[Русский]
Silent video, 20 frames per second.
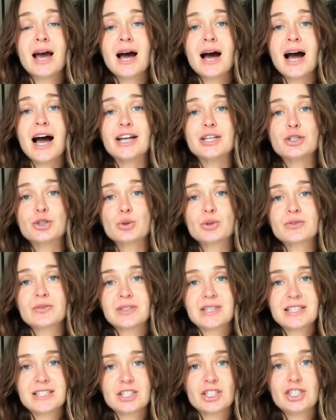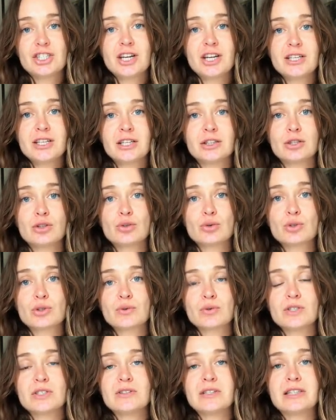А чувство насыщения – это
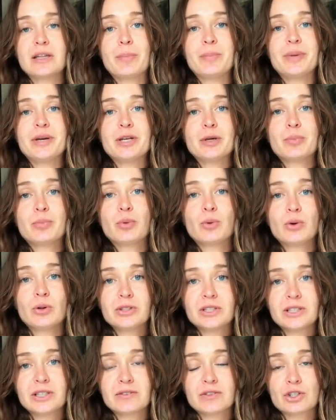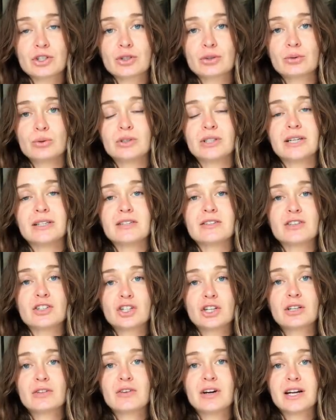чувство действительно переполненного желудка. Это
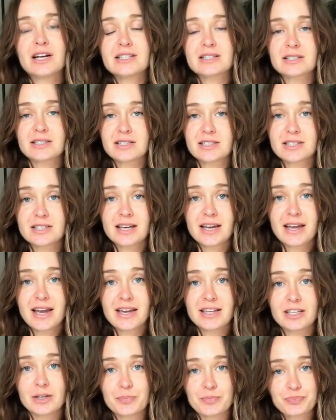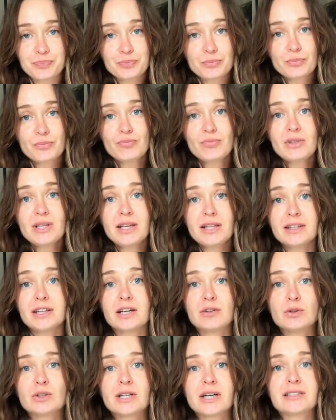совершенно два разных состояния.
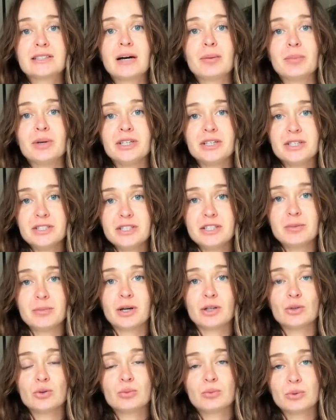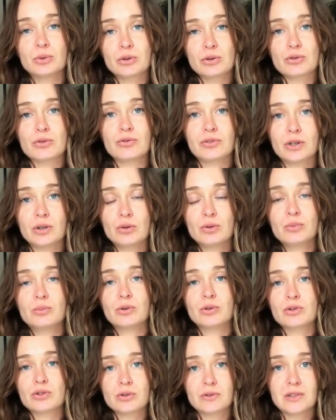Так вот, когда мы едим одну порцию, вторую
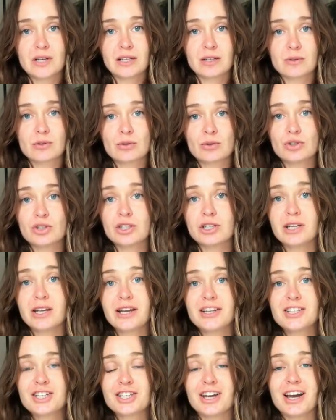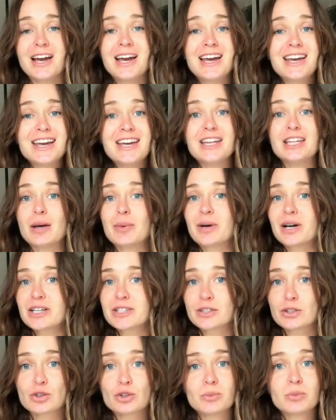порцию, в данном случае гречки, и нам
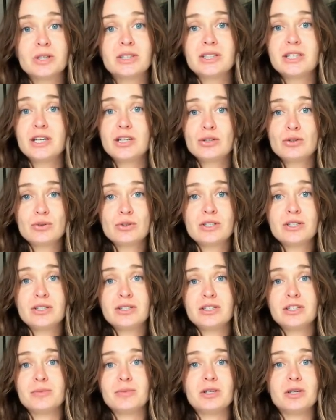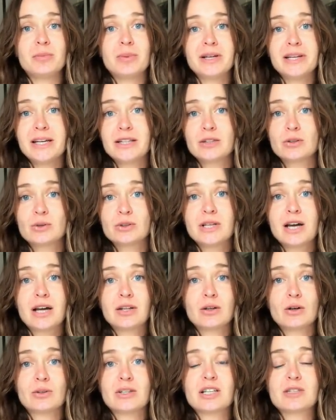кажется, что мы третью съедим, и непонятно, куда
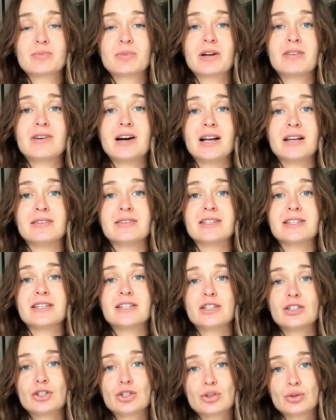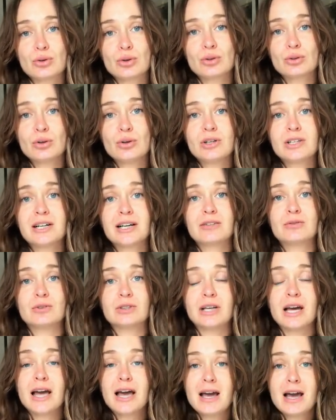она у нас проваливается, это не что иное, как
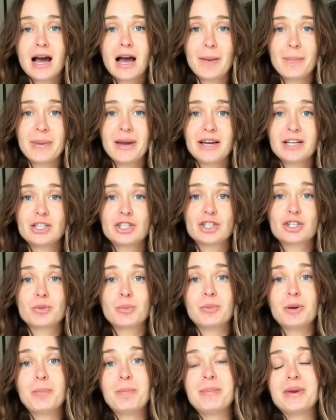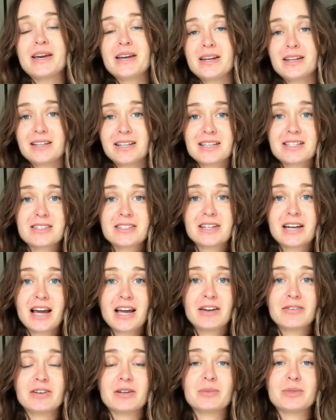вот, опять же, мы
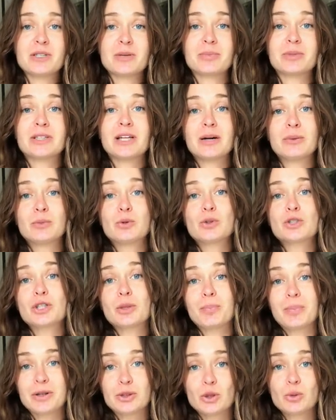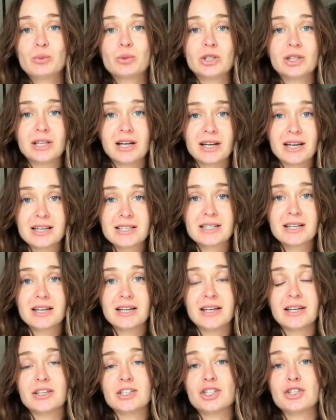перенастраиваемся, потому что потом будет гораздо
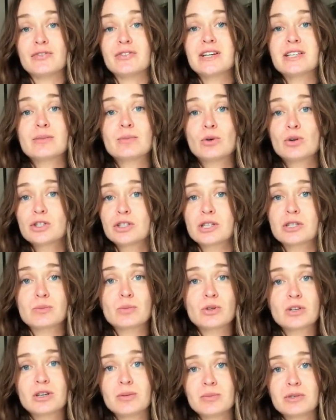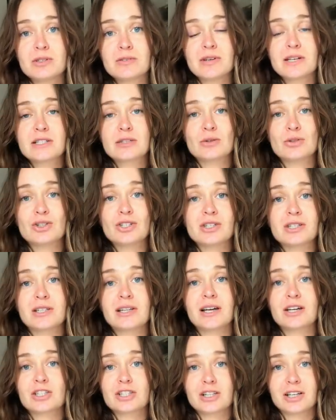легче. Возможно, с многими из вас случится
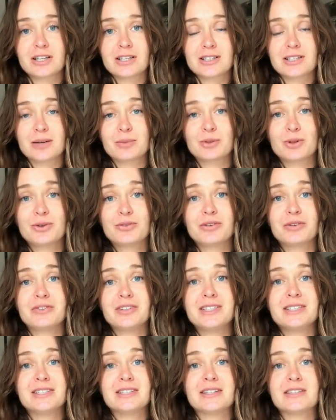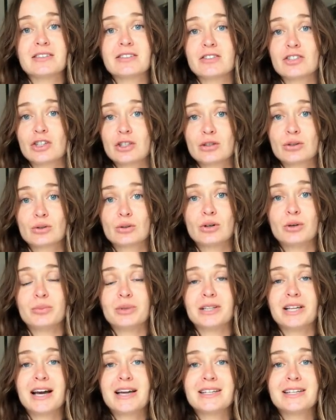так же, как и со мной, вы видите на совершенно другое
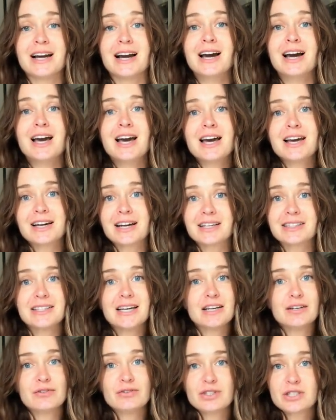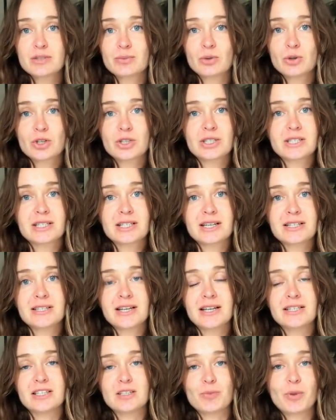питание, когда и вы сможете
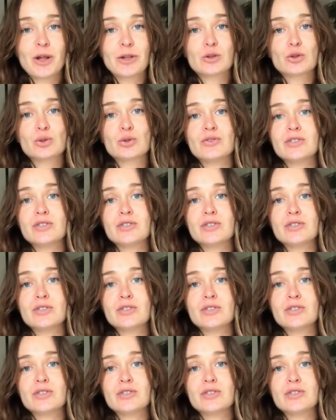сказать, несмотря на то, что